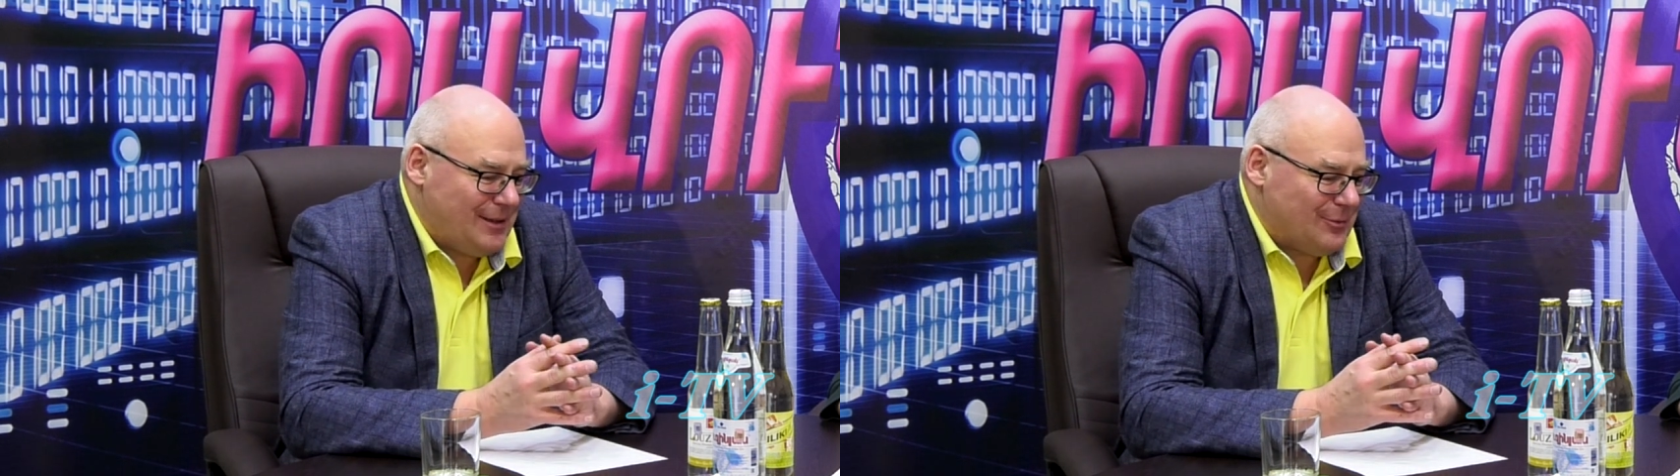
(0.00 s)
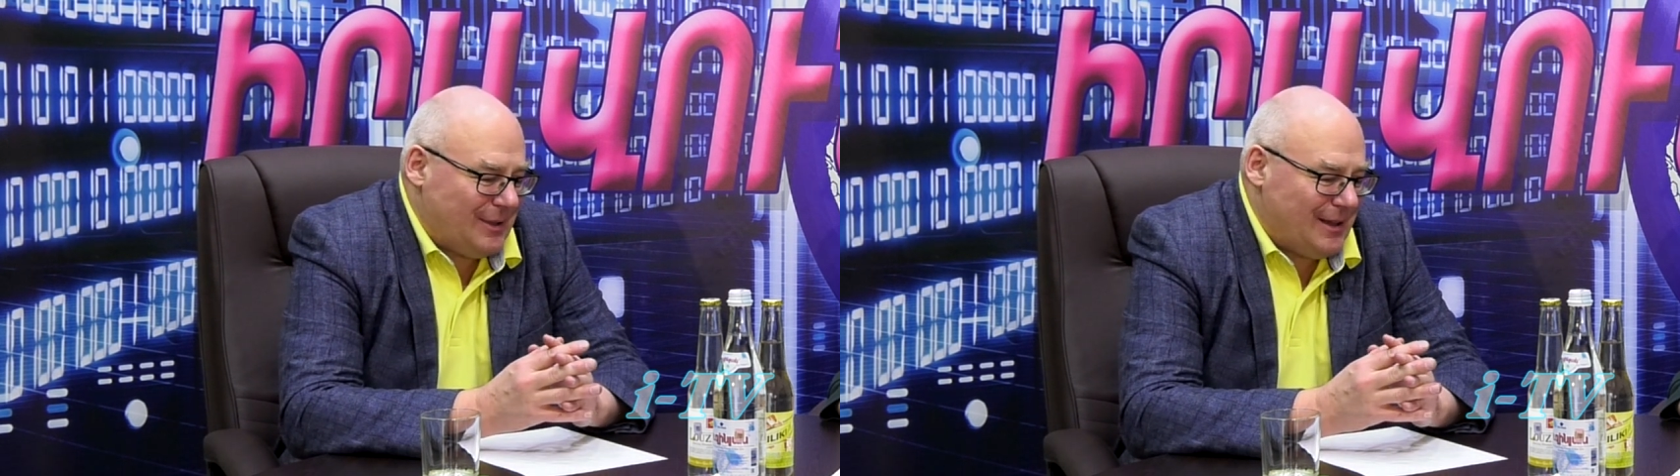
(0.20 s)

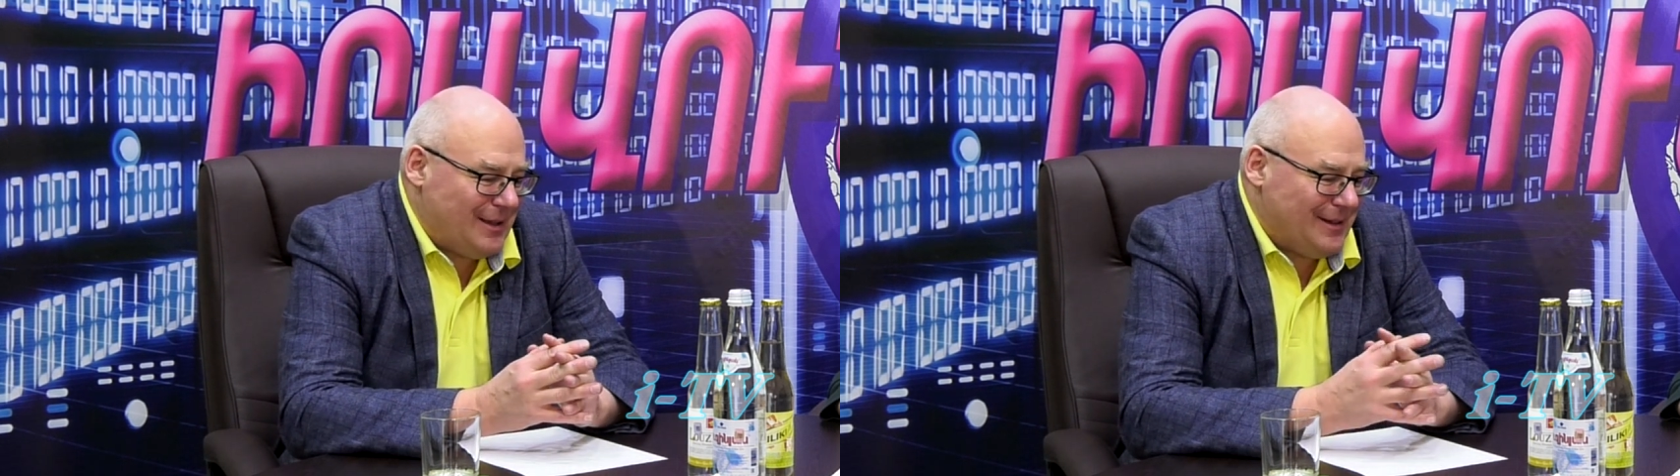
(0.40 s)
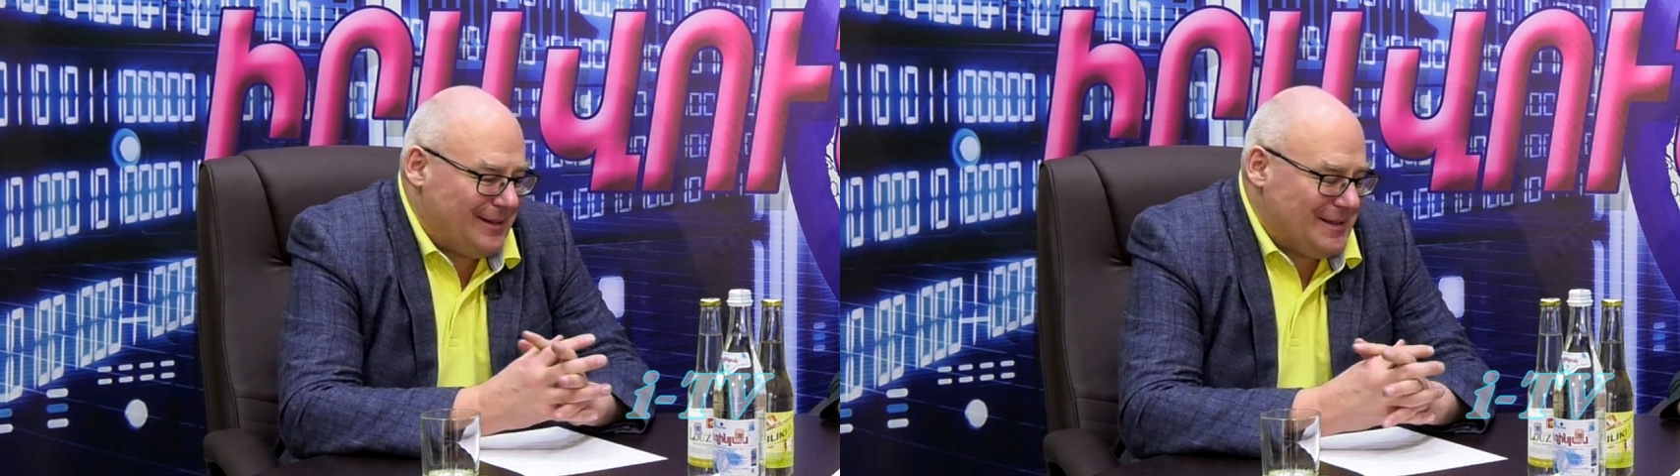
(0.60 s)
вот
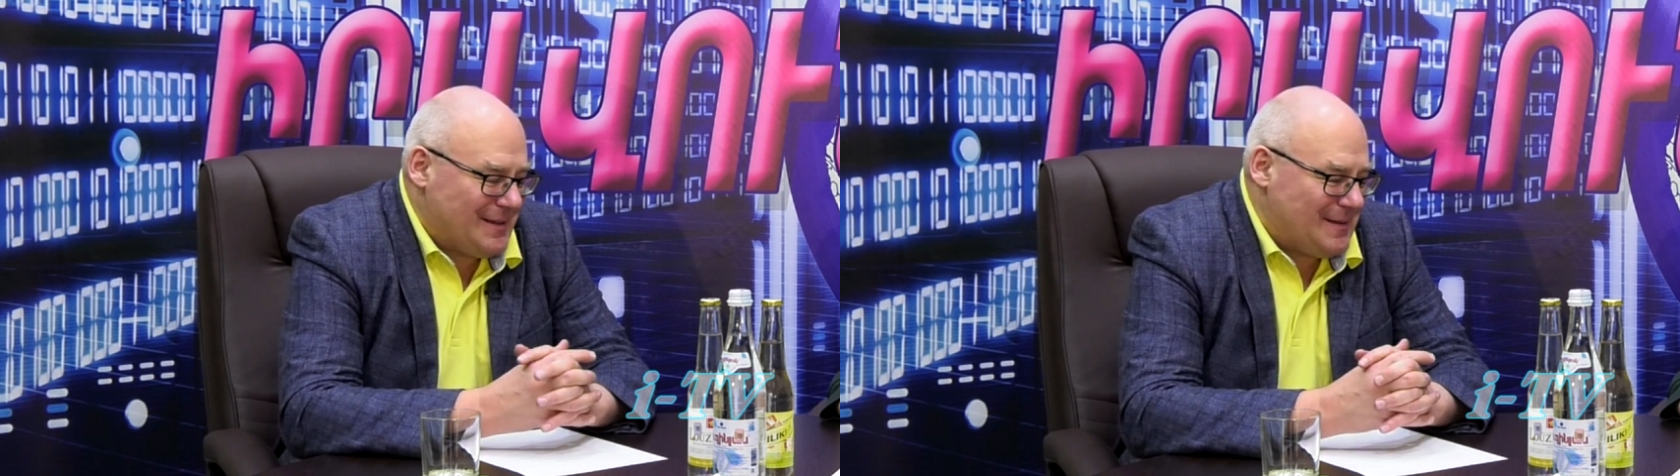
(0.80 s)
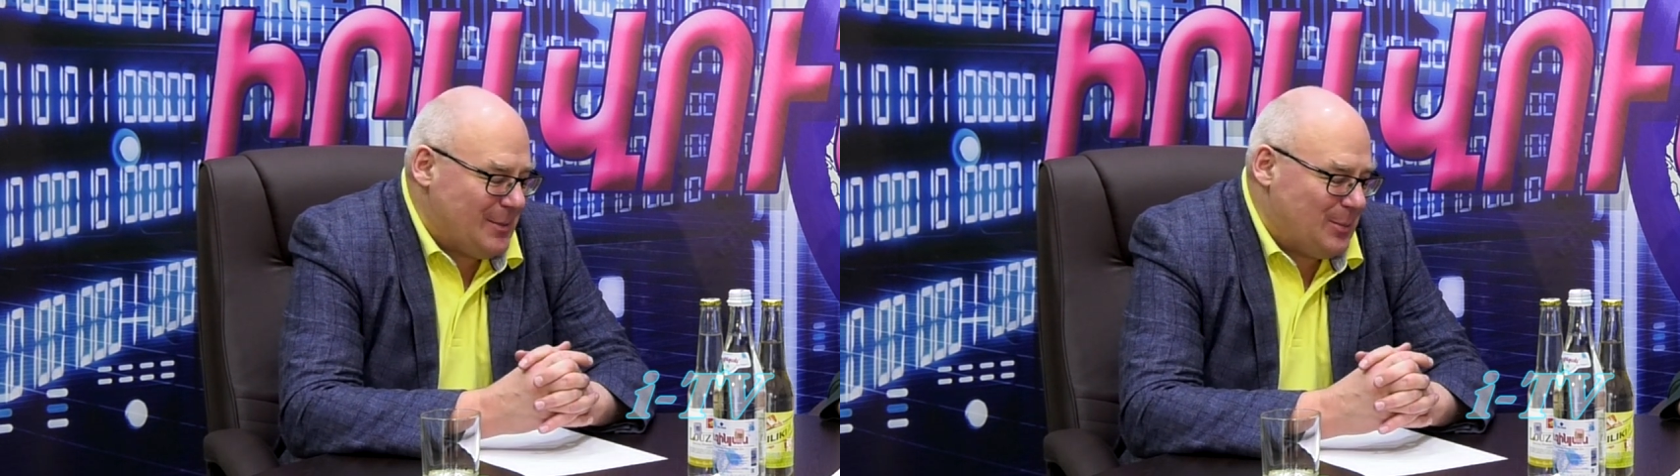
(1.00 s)
я не
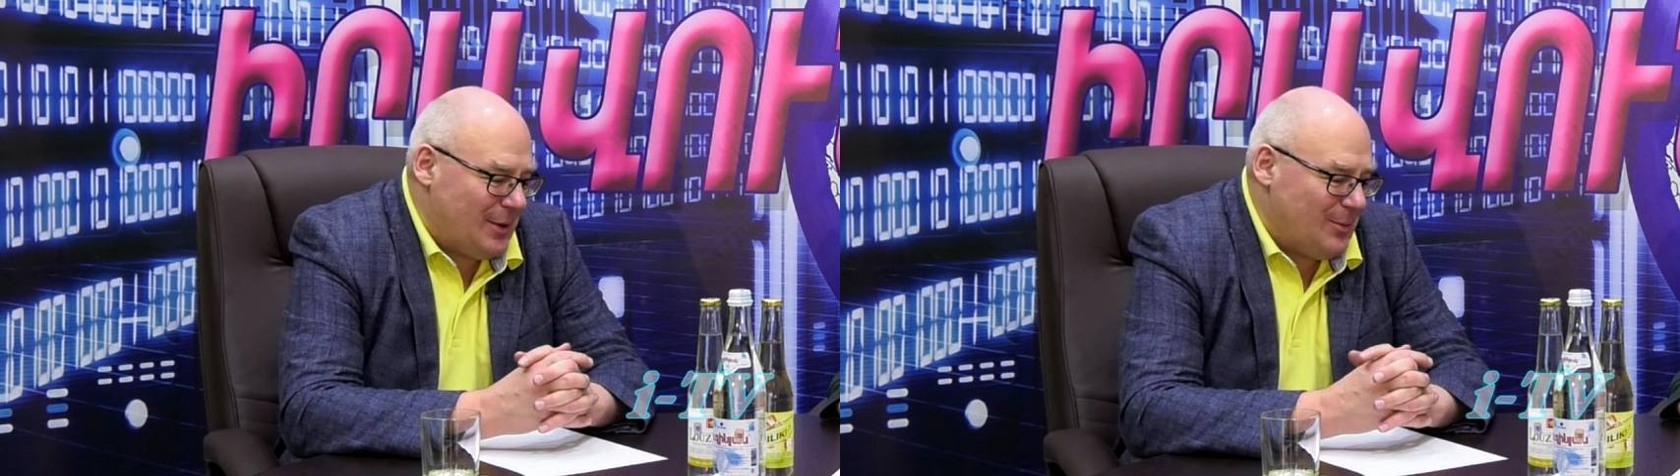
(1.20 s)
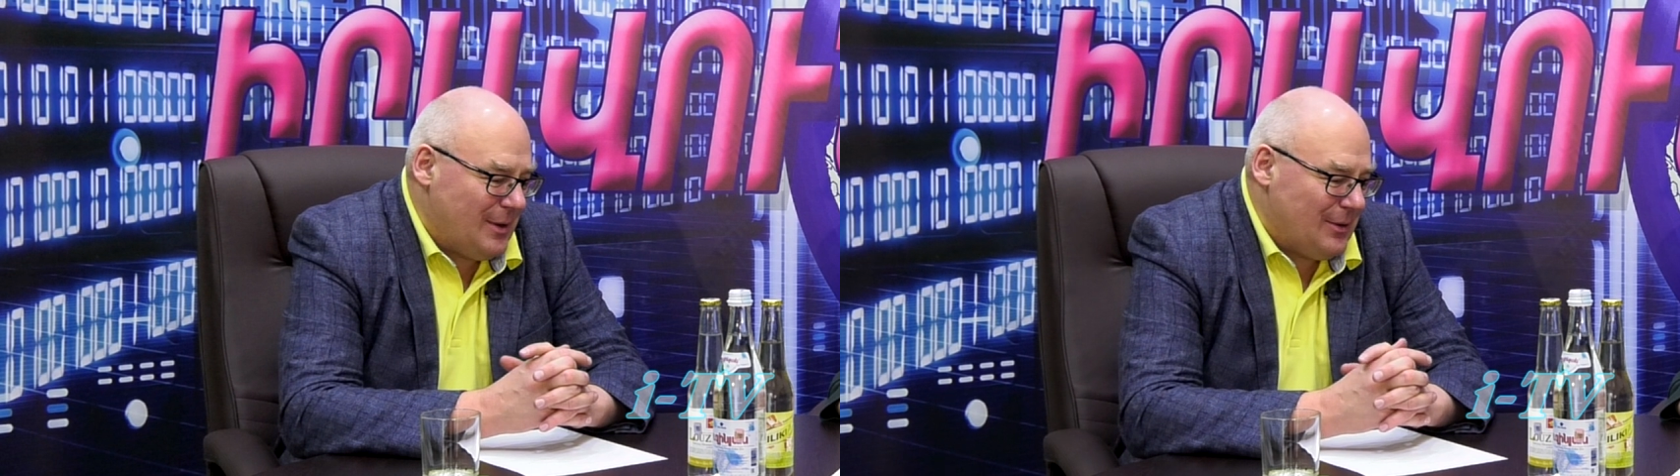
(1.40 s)
совсем
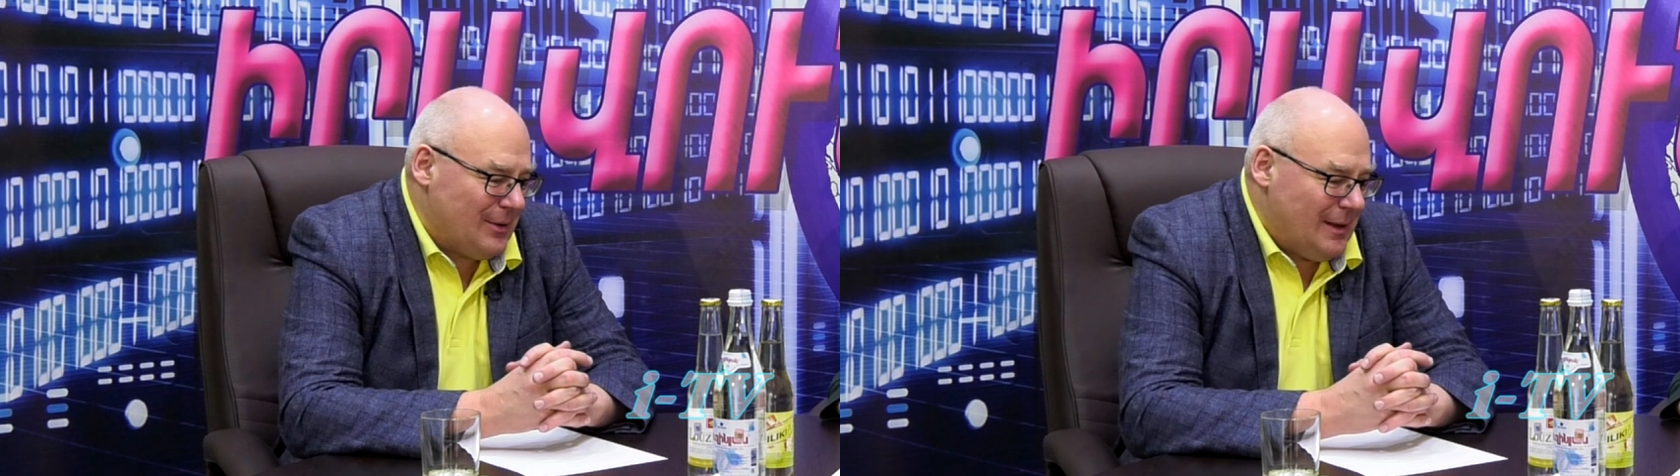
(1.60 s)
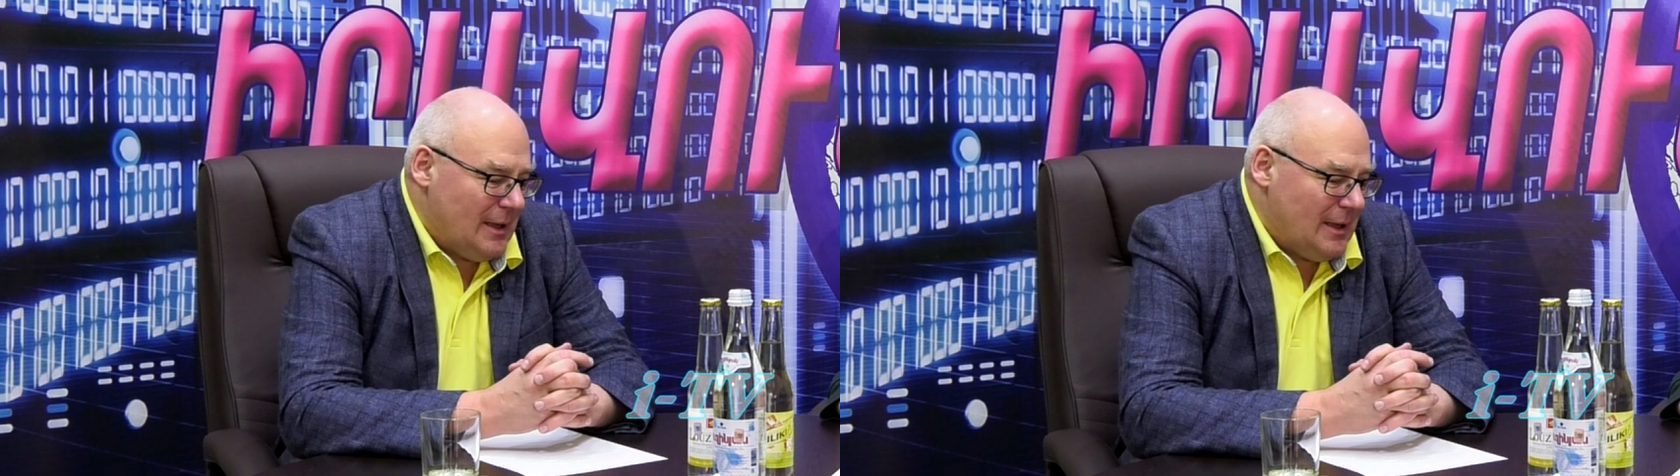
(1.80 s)
понимаю.